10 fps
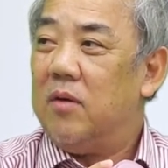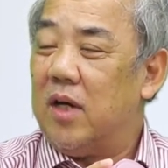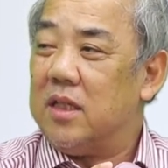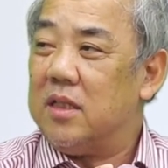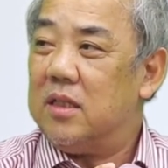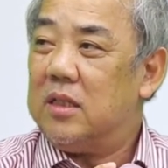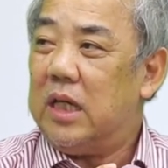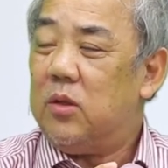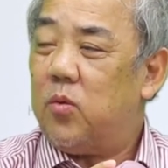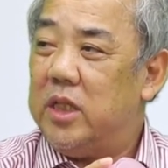và những
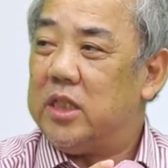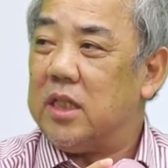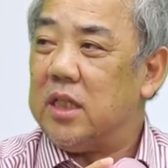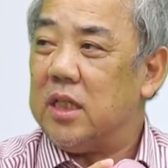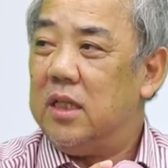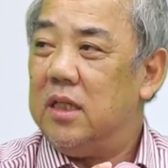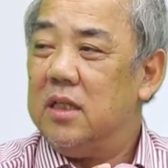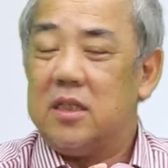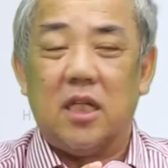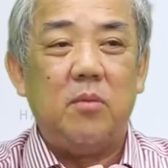cái quy trình
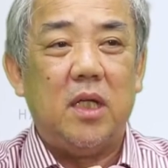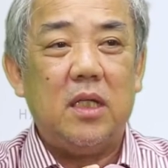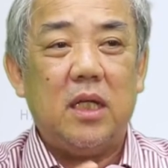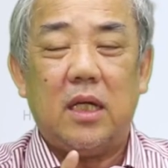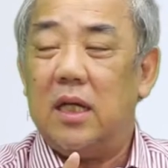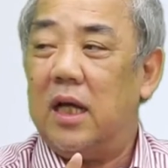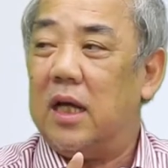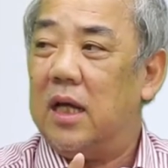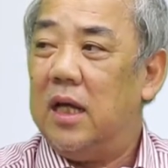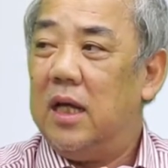chế biến cái
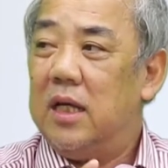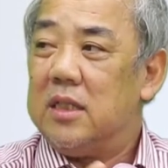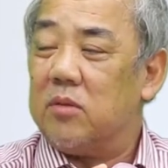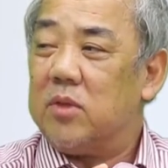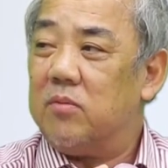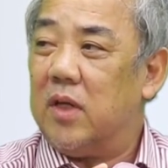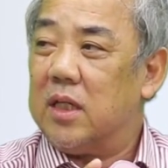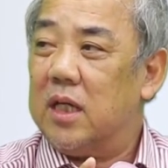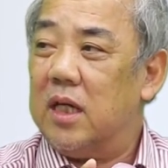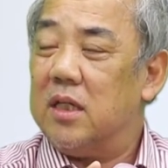này trong thành
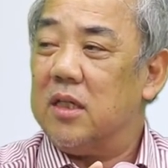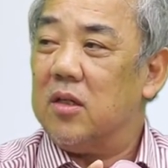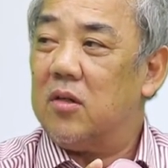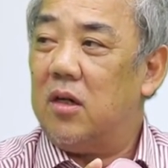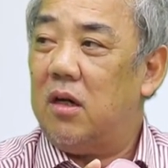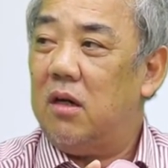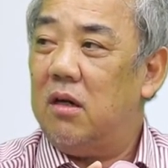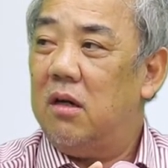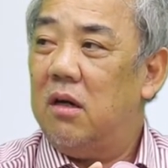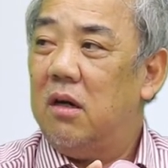phần cái này thì nó có